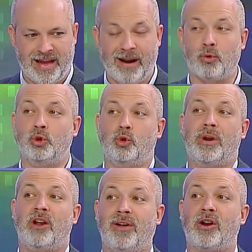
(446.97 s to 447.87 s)
a, la
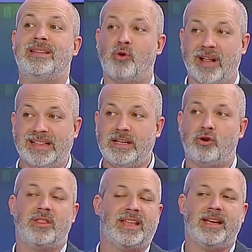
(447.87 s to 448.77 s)
cultura y los valores
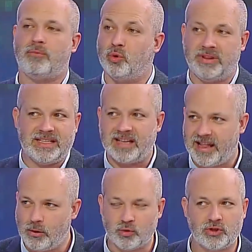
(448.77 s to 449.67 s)
democráticos de justicia
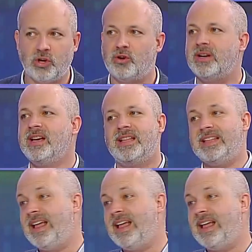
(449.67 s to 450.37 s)
en la discusión,